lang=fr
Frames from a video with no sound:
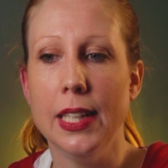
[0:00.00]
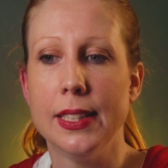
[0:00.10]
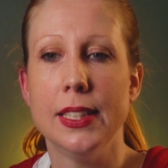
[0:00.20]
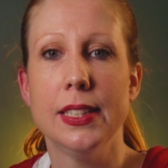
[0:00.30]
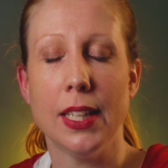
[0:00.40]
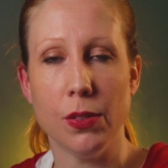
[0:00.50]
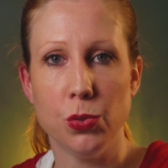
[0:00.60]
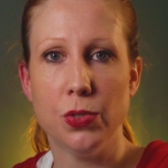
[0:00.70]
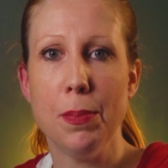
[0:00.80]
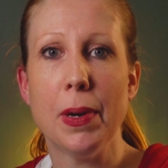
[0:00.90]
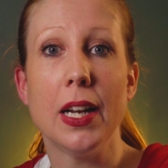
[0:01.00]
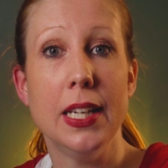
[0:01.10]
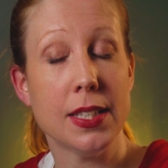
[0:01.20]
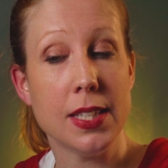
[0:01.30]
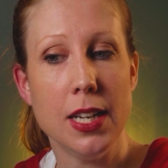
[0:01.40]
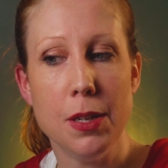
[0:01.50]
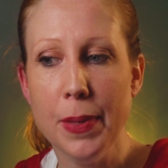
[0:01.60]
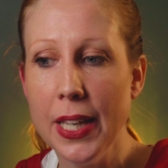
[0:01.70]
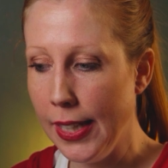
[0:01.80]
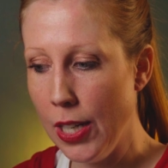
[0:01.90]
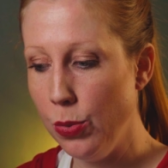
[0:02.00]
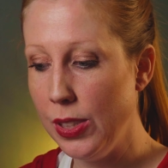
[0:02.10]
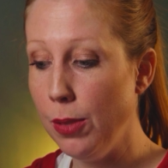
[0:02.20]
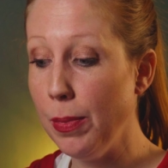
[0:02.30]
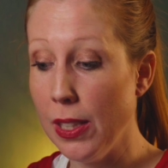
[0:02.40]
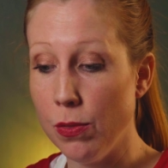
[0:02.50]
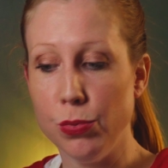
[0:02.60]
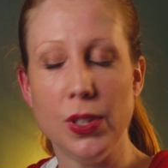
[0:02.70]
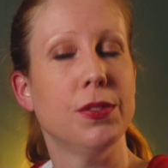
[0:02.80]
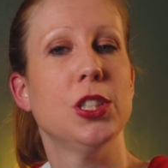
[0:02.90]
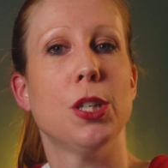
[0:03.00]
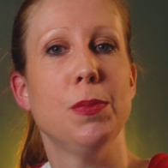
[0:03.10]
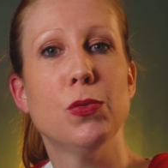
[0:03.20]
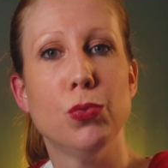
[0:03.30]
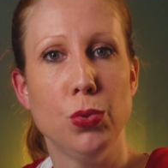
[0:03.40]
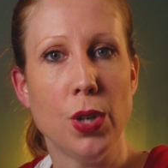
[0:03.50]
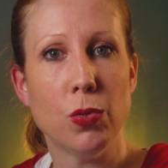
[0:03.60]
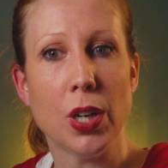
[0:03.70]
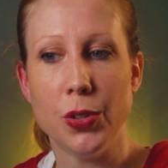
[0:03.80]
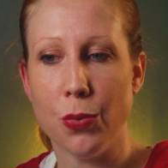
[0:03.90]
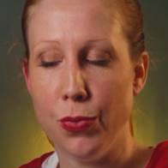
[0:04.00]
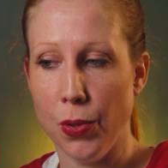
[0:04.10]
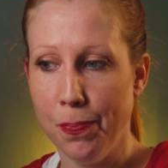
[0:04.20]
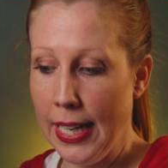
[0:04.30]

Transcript: Il était interviewé par Léa Salamé et elle lui dit Mais vous n'avez jamais voulu avoir d'enfants.